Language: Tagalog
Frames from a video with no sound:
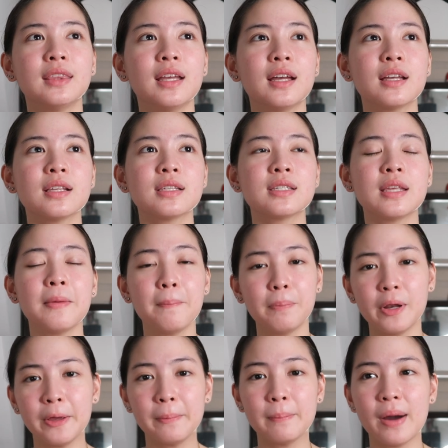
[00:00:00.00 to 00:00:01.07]
na
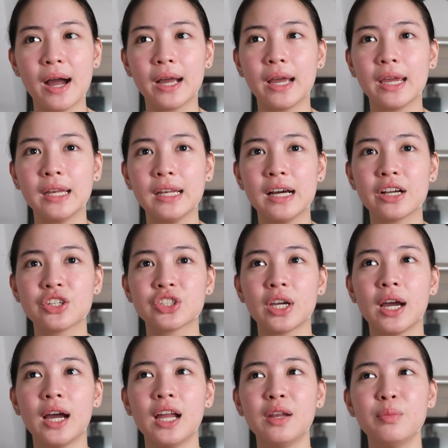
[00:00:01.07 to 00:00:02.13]
simpleng bagay lang
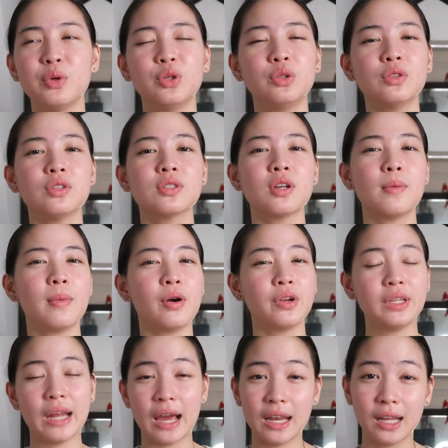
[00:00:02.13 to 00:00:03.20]
siya, alam mo yun, somehow
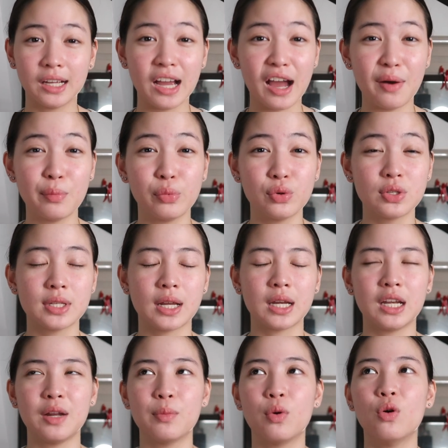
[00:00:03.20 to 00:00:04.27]
inaalagaan mo yung
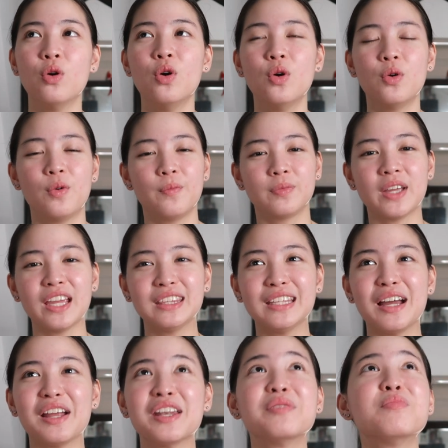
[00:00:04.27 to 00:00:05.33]
sarili mo. Kahit
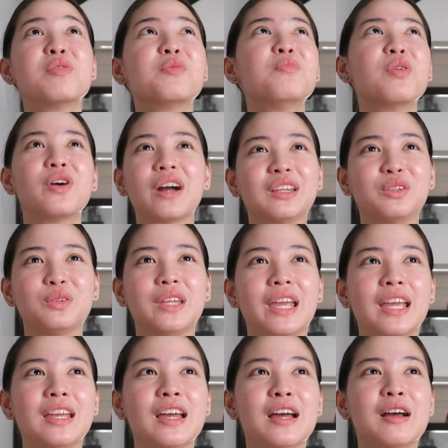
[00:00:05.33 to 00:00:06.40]
na nabugbog ka
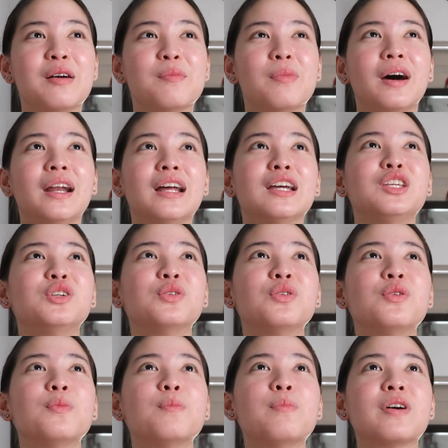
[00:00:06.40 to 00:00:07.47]
today, parang
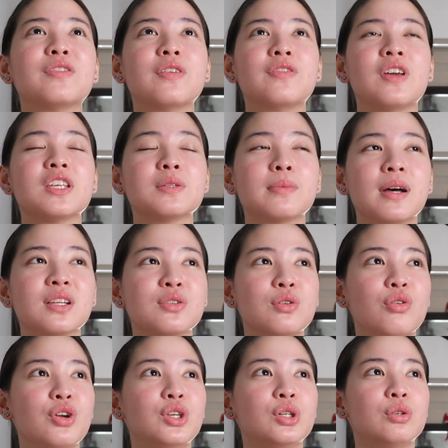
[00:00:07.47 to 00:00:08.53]
yung pag-face mask
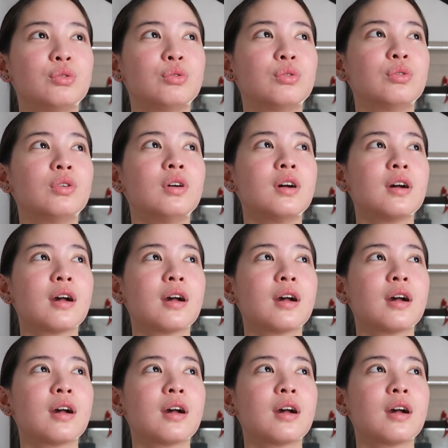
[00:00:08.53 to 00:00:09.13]
ko yung